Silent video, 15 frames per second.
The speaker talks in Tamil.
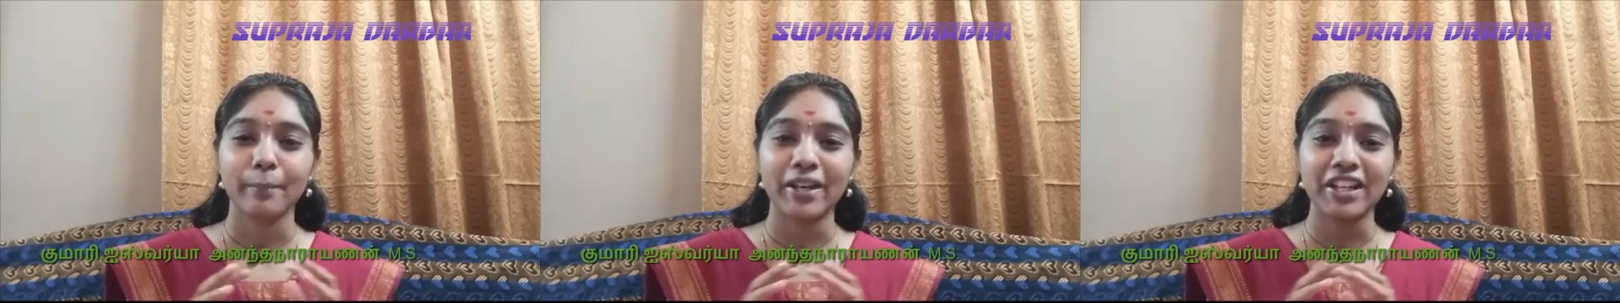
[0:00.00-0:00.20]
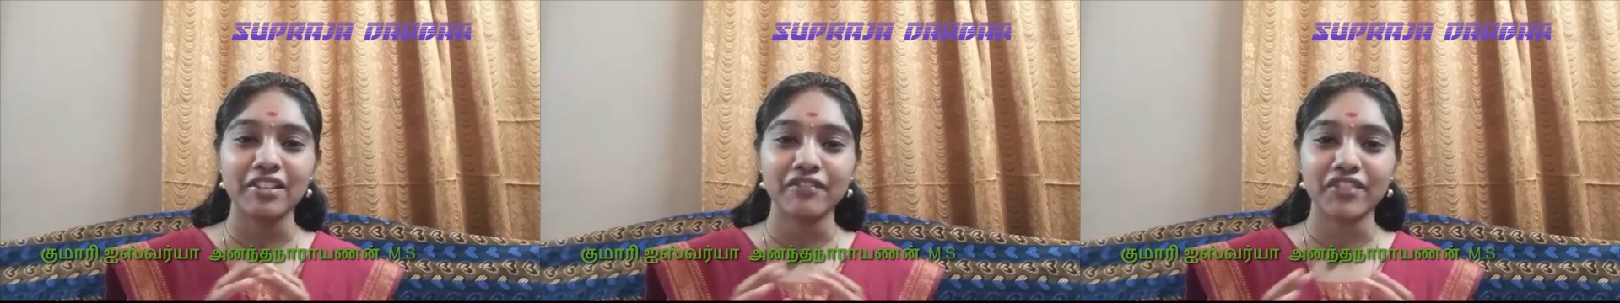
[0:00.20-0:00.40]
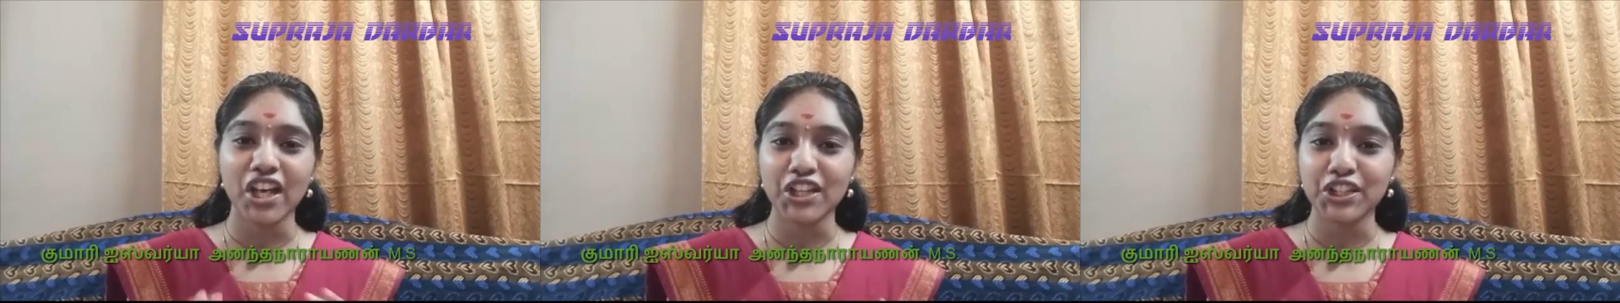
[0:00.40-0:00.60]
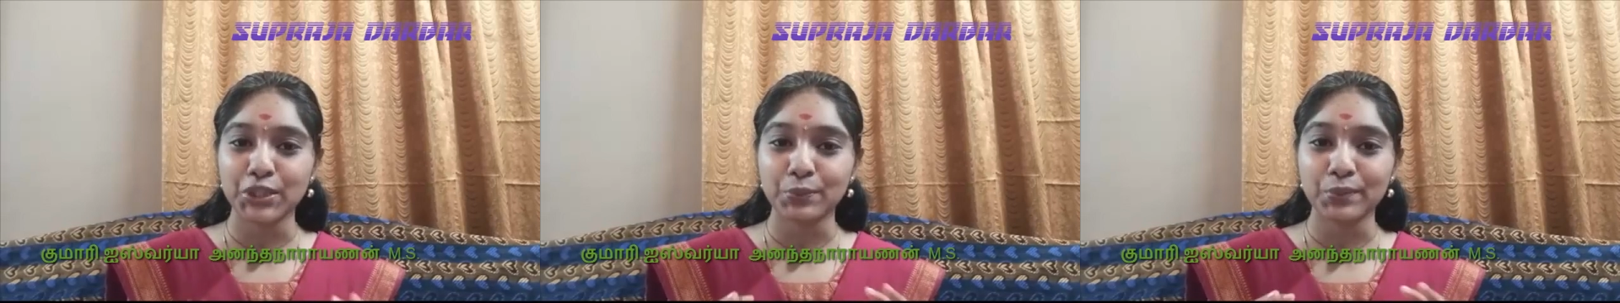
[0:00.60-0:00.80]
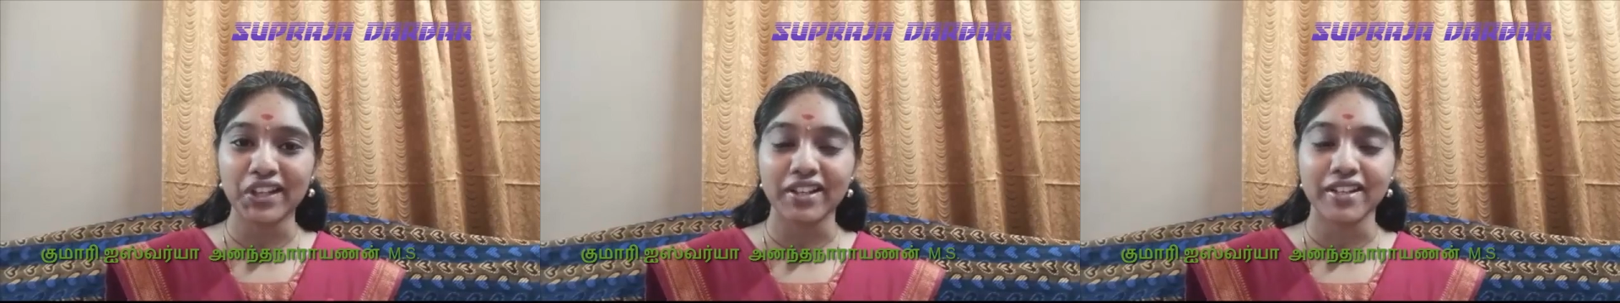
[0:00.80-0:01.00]

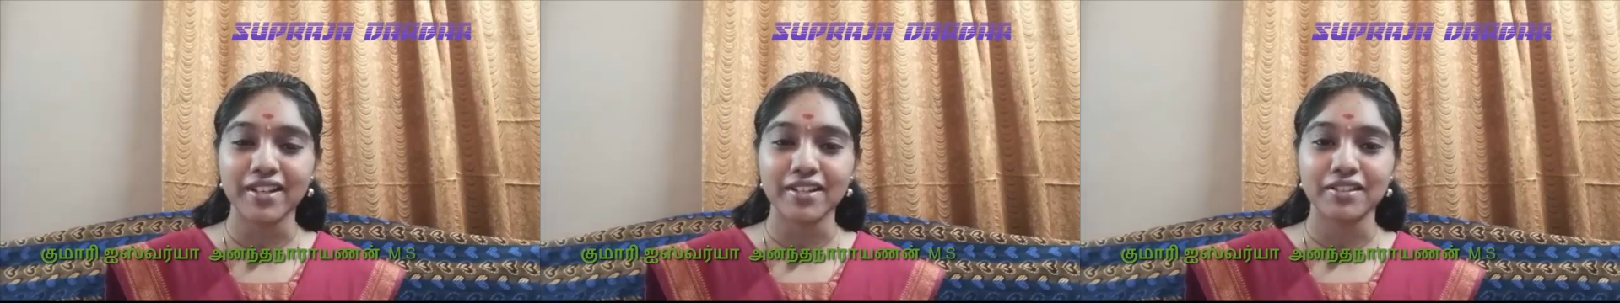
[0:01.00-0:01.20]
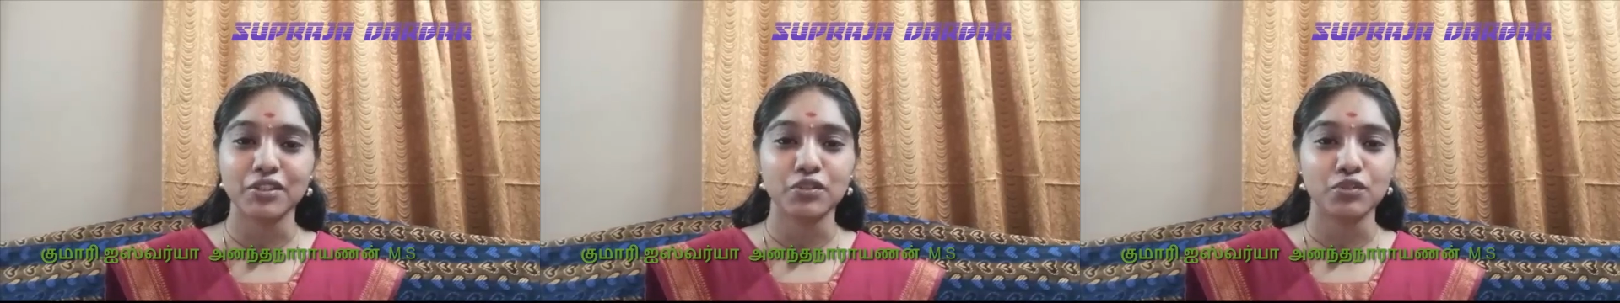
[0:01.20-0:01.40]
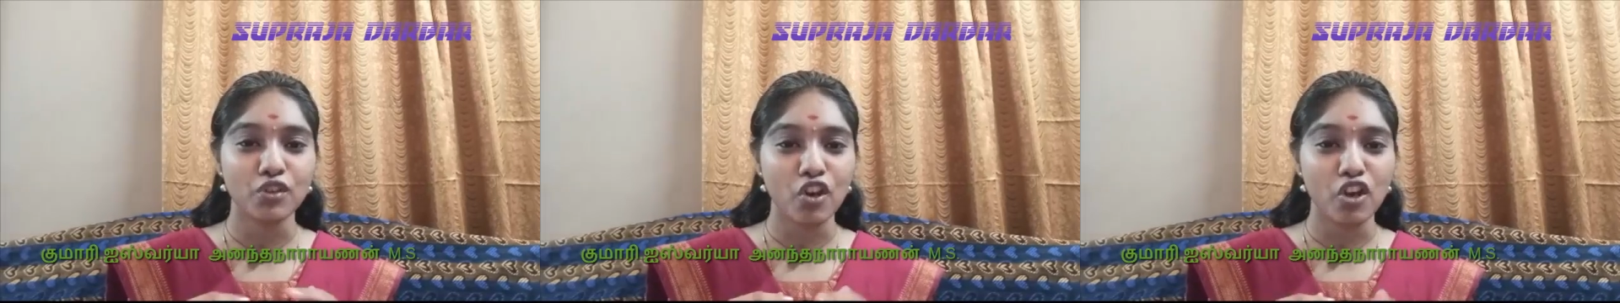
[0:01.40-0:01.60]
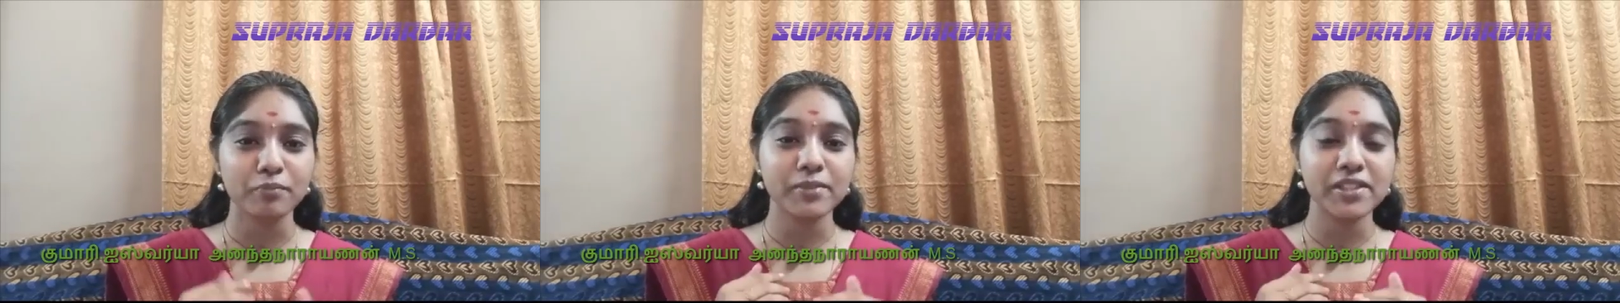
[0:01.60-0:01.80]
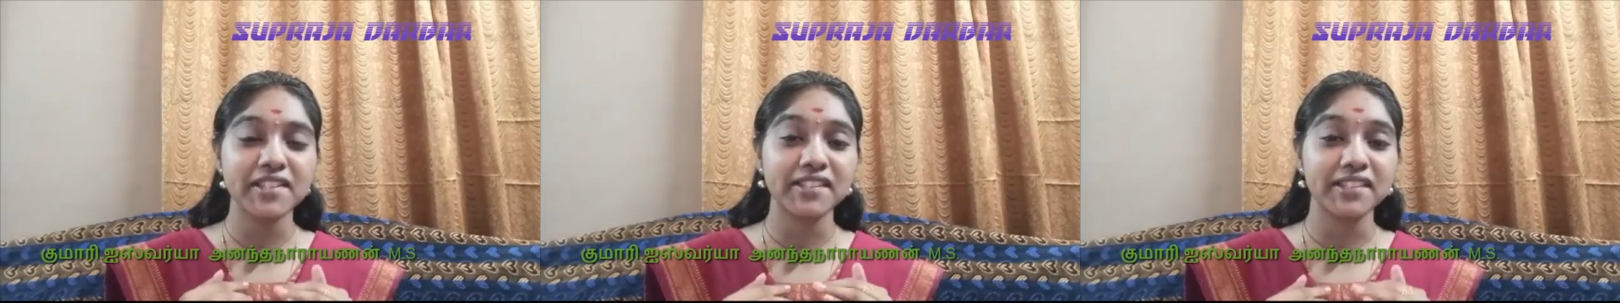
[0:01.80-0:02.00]
மனவியாதியும் கிடையாது
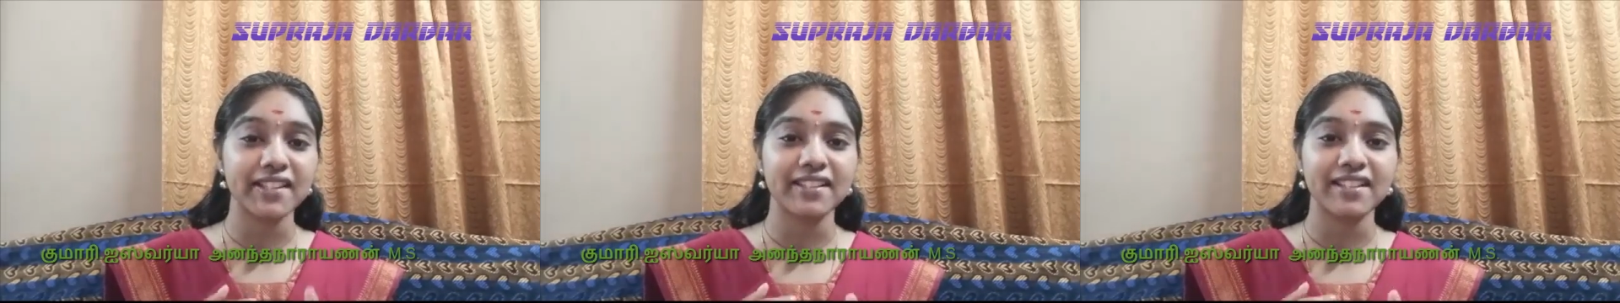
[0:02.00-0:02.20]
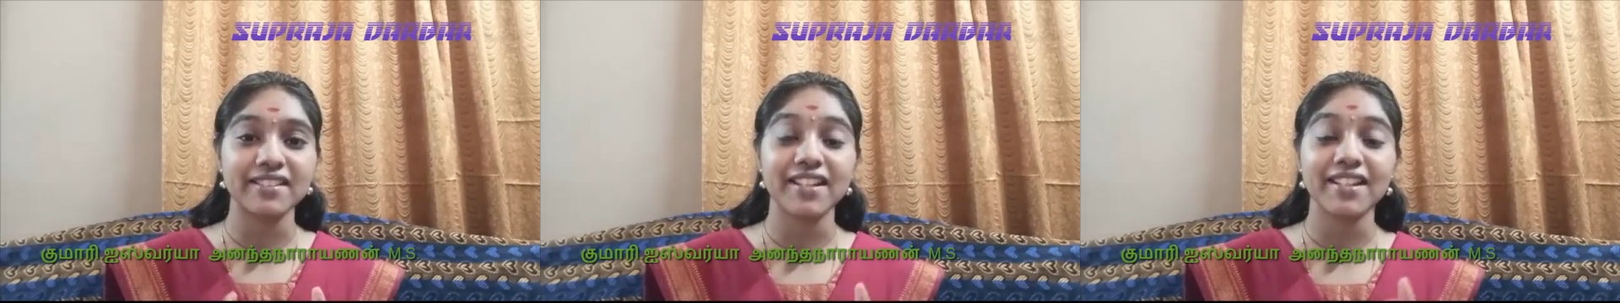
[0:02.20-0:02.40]
நார்மல் ஸ்டேட்ல